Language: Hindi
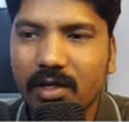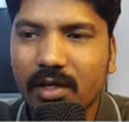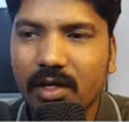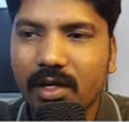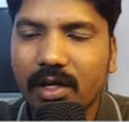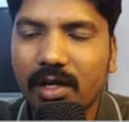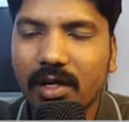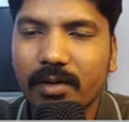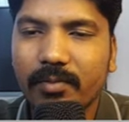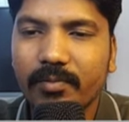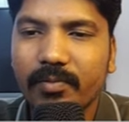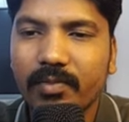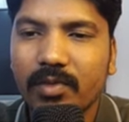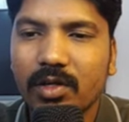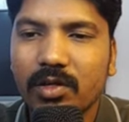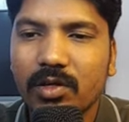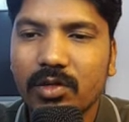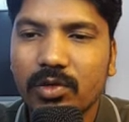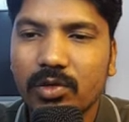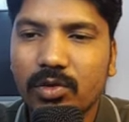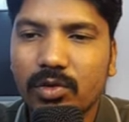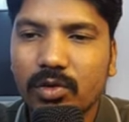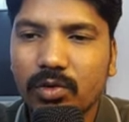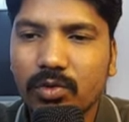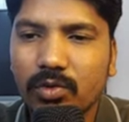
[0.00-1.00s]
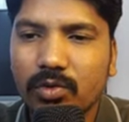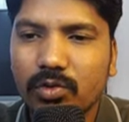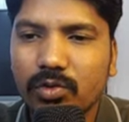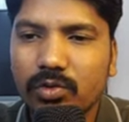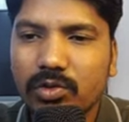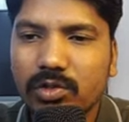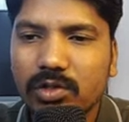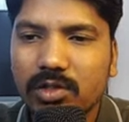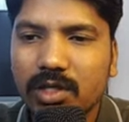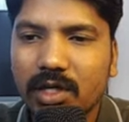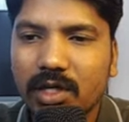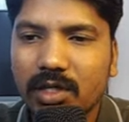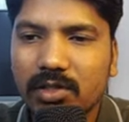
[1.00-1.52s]
ठीक है तो
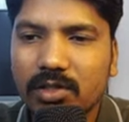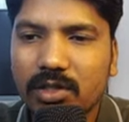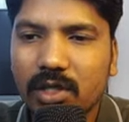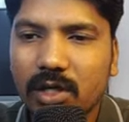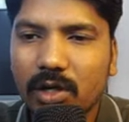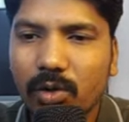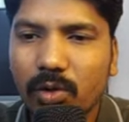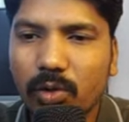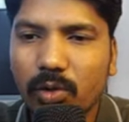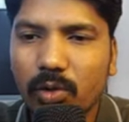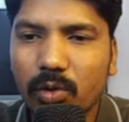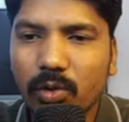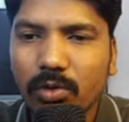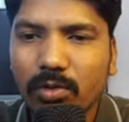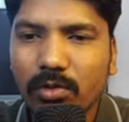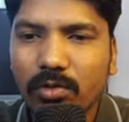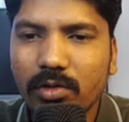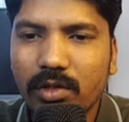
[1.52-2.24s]
उसका जो लो